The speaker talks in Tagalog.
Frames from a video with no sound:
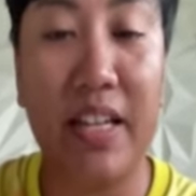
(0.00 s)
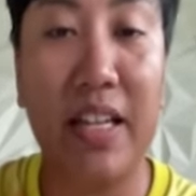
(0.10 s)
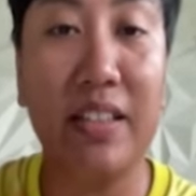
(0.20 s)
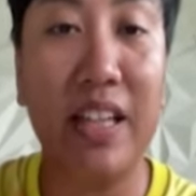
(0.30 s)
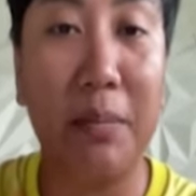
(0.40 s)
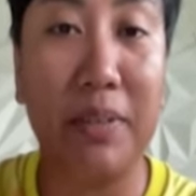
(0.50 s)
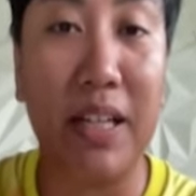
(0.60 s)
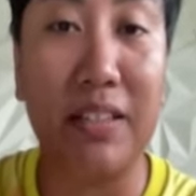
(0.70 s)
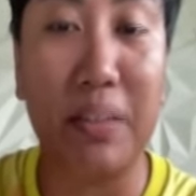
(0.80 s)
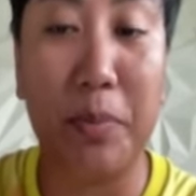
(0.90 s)
yung dump
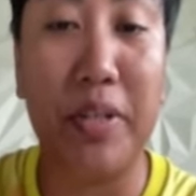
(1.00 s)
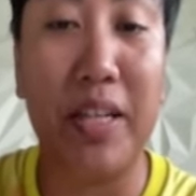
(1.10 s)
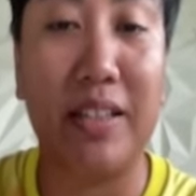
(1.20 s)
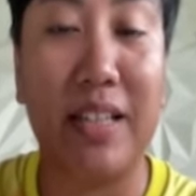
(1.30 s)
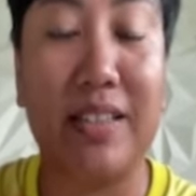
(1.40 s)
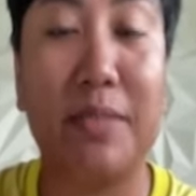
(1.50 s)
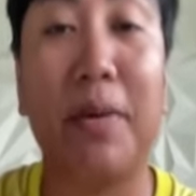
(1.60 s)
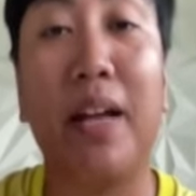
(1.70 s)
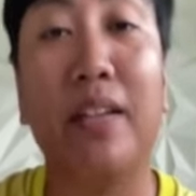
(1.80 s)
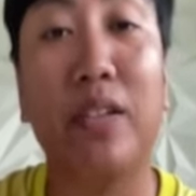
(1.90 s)
truck na po yan, that's
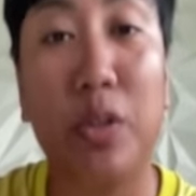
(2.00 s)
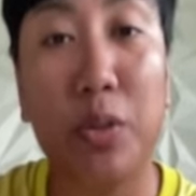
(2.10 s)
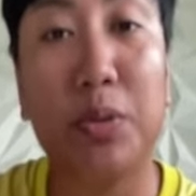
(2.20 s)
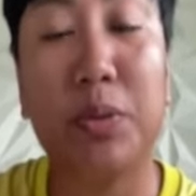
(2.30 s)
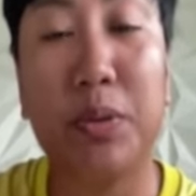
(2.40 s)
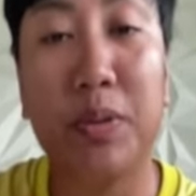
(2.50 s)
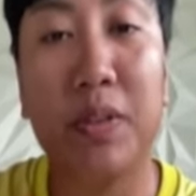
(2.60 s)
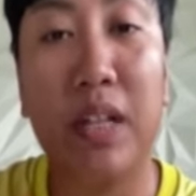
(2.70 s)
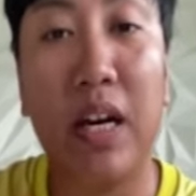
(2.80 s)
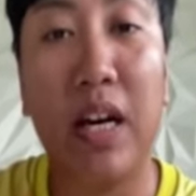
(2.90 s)
brand new
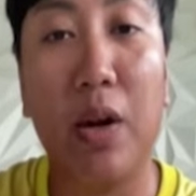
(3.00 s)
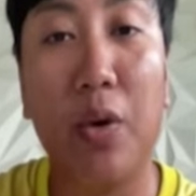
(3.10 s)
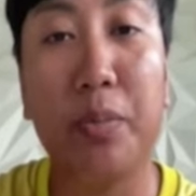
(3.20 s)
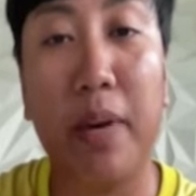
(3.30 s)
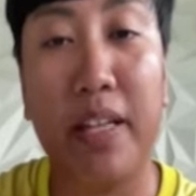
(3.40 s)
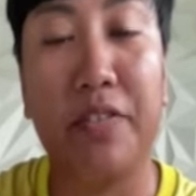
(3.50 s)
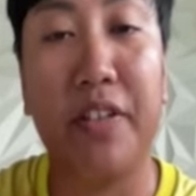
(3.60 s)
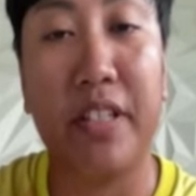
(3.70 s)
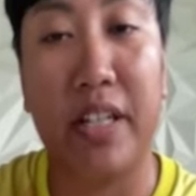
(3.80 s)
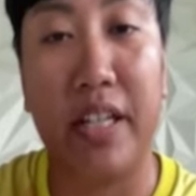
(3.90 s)
mm-hmm. uh, owned by the
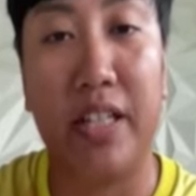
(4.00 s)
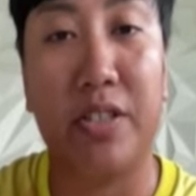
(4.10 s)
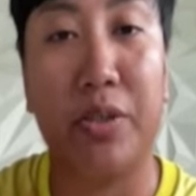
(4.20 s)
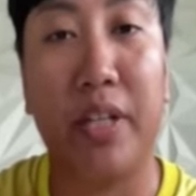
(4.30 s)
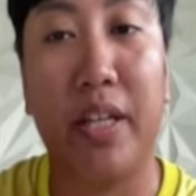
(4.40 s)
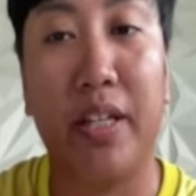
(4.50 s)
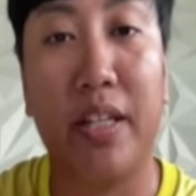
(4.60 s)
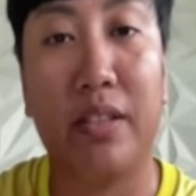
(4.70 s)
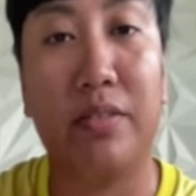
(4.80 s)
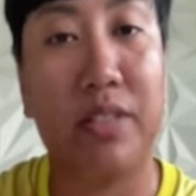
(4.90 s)
federation.
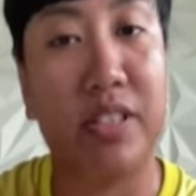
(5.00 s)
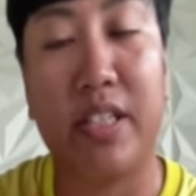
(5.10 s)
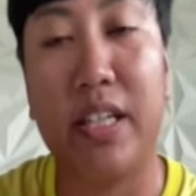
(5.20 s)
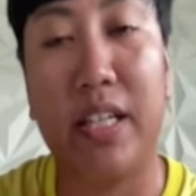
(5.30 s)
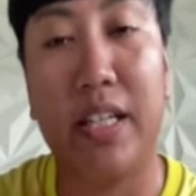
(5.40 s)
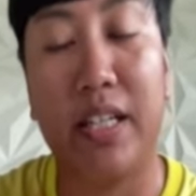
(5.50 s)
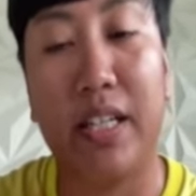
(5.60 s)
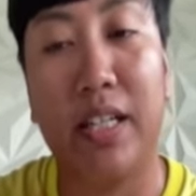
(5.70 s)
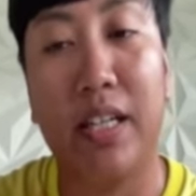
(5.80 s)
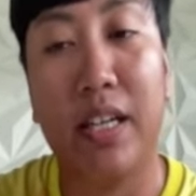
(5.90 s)
And it was
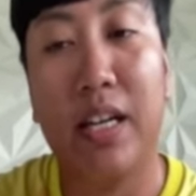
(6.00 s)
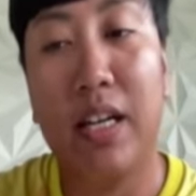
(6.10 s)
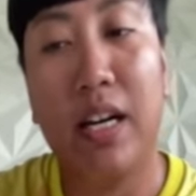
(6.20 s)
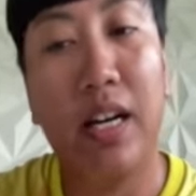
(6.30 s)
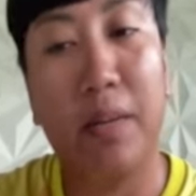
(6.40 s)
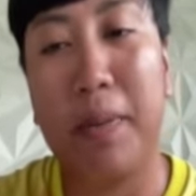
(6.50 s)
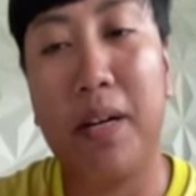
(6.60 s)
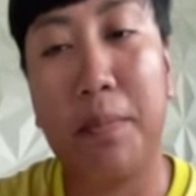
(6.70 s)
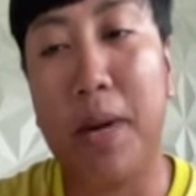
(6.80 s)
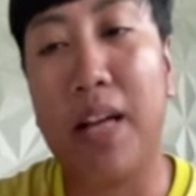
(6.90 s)
really uh,
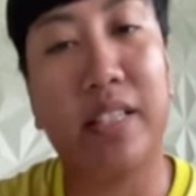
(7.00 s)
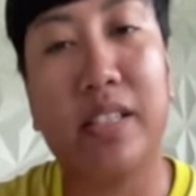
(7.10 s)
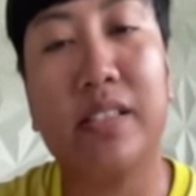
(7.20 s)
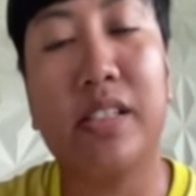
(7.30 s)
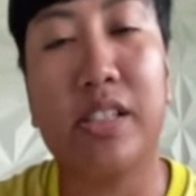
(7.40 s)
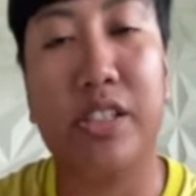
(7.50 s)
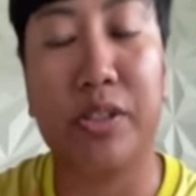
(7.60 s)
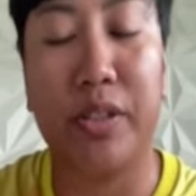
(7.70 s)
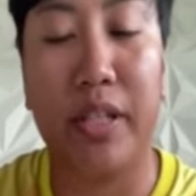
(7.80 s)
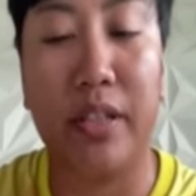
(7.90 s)
parang practical
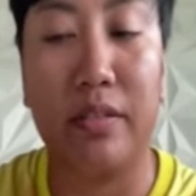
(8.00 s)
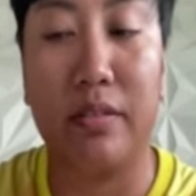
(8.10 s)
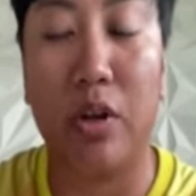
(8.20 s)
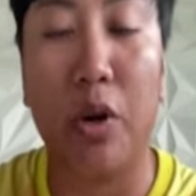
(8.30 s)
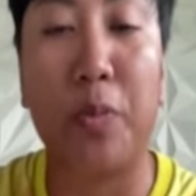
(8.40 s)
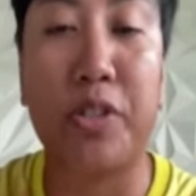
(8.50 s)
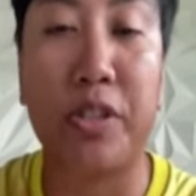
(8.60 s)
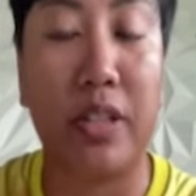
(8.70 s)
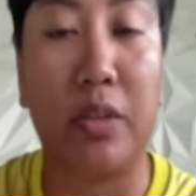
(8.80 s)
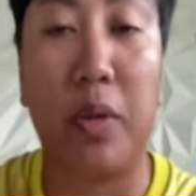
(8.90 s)
decision and
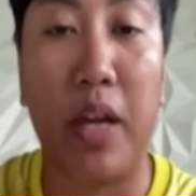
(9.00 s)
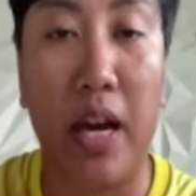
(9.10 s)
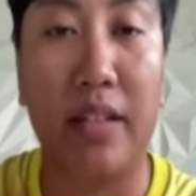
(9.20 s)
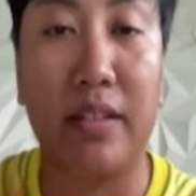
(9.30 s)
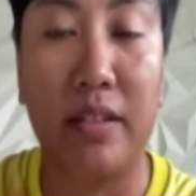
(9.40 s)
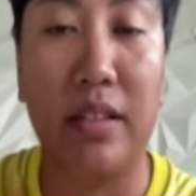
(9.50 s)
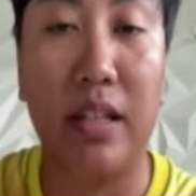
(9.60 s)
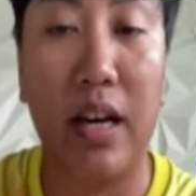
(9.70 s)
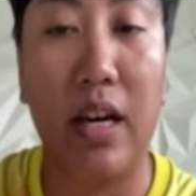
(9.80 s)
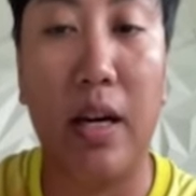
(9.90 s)
option that we had
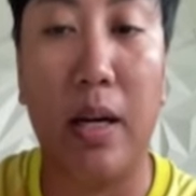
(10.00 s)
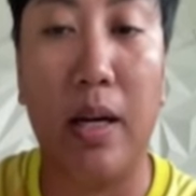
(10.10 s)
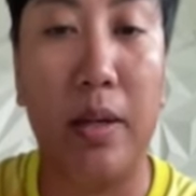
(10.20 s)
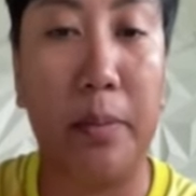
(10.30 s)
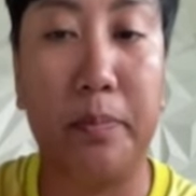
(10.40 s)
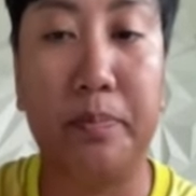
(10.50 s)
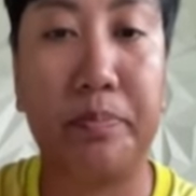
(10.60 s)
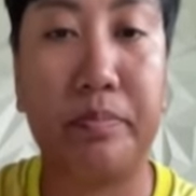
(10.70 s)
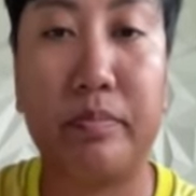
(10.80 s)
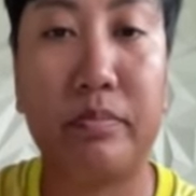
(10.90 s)
mm-hmm. um, mm-hmm.
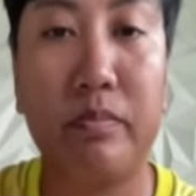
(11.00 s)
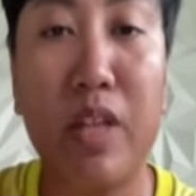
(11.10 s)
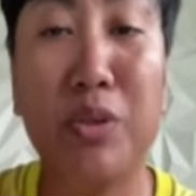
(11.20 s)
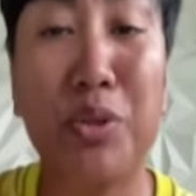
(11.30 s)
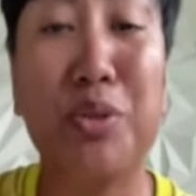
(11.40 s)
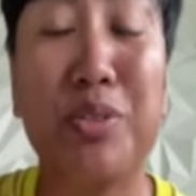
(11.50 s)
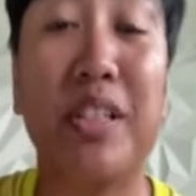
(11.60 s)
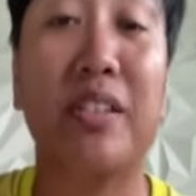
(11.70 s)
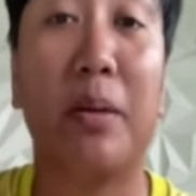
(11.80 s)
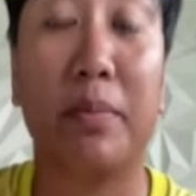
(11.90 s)
to use
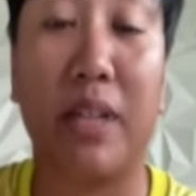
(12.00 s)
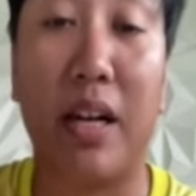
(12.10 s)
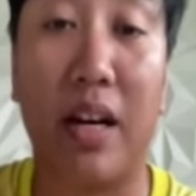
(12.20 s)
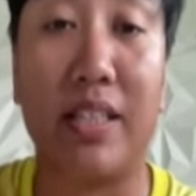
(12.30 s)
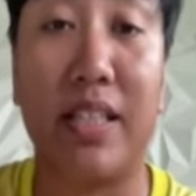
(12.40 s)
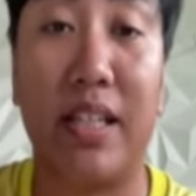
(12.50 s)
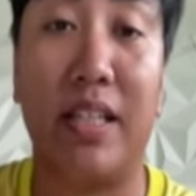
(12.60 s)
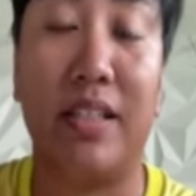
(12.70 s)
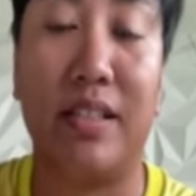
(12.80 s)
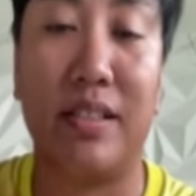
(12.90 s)
the dump truck
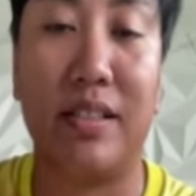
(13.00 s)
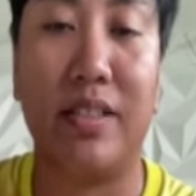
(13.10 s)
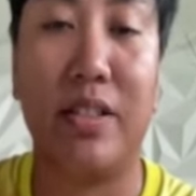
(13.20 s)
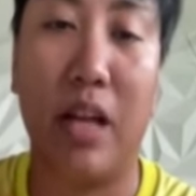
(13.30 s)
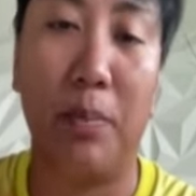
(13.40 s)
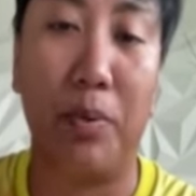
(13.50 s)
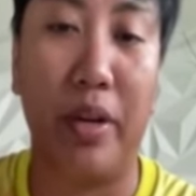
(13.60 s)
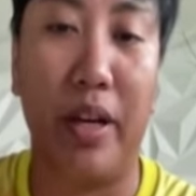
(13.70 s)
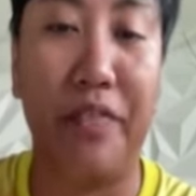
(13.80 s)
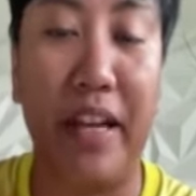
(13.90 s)
kasi yun nga po,
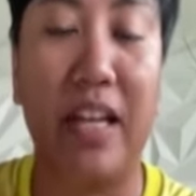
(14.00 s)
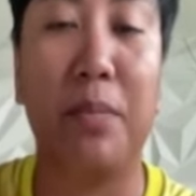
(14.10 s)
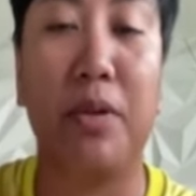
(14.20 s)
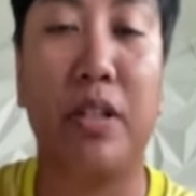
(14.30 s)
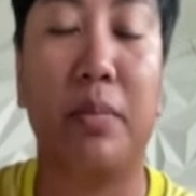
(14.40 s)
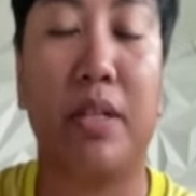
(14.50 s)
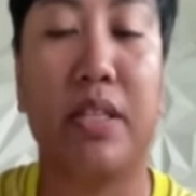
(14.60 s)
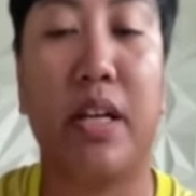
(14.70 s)
available naman siya